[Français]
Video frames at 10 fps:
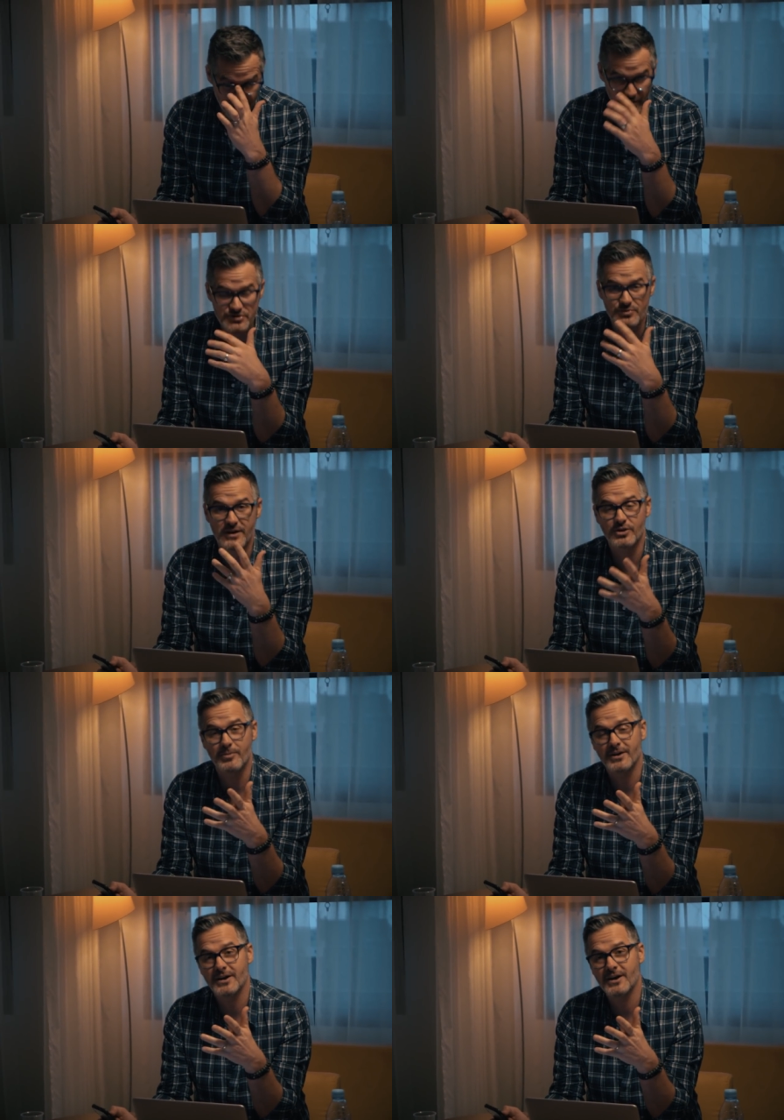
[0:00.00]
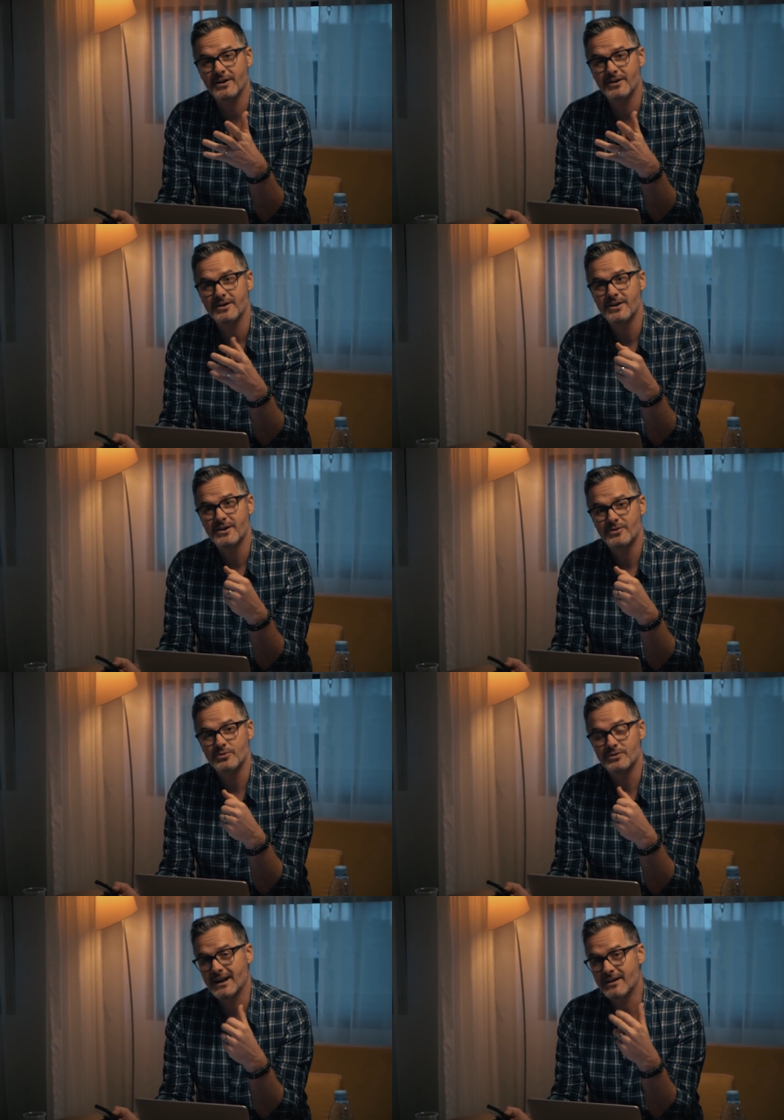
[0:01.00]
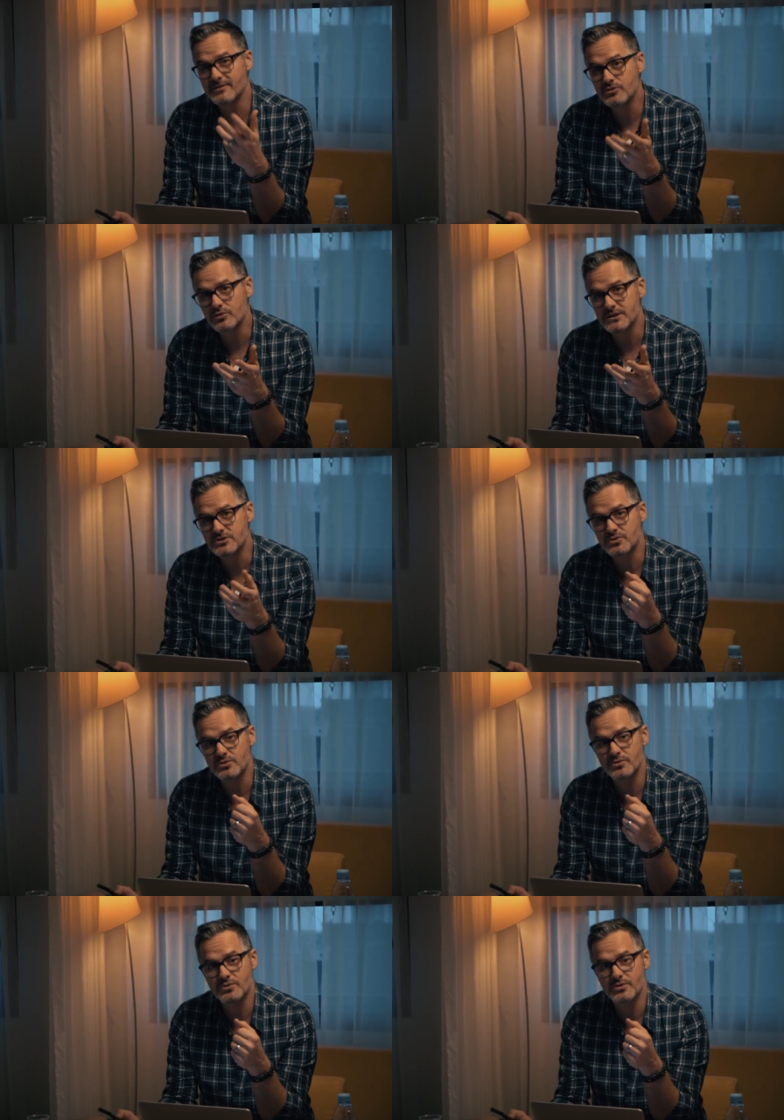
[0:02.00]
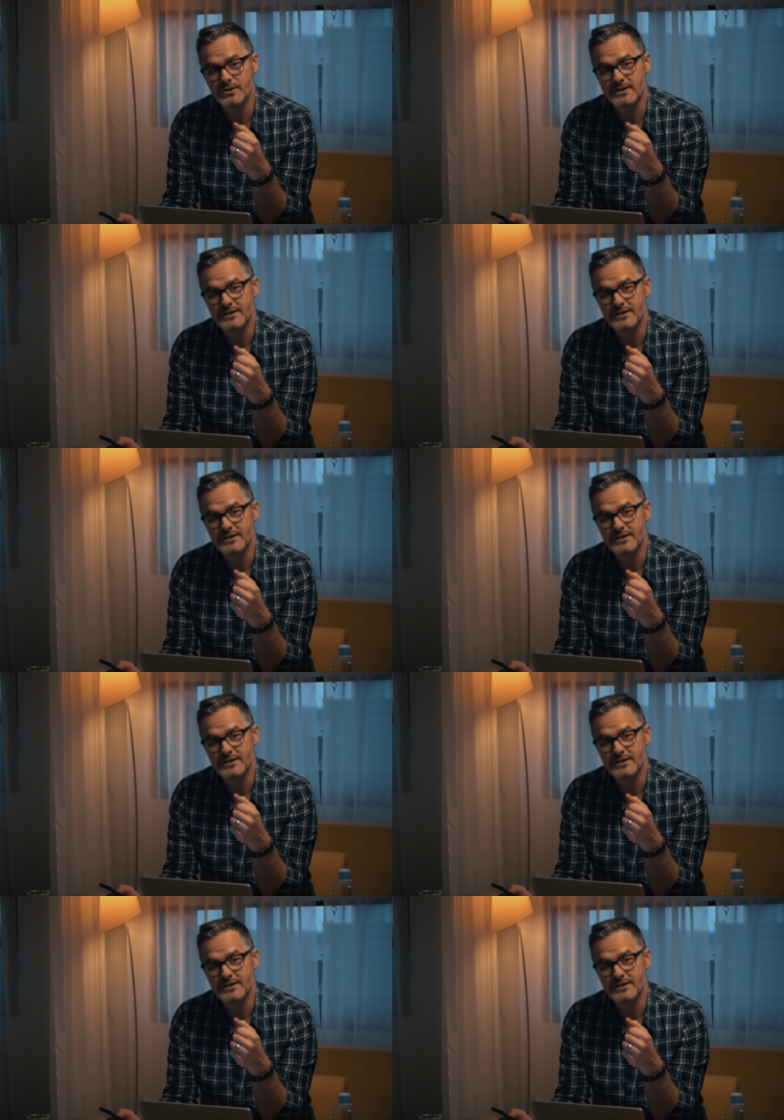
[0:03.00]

qu'on soit entrepreneur ou dans la vie de tous les jours,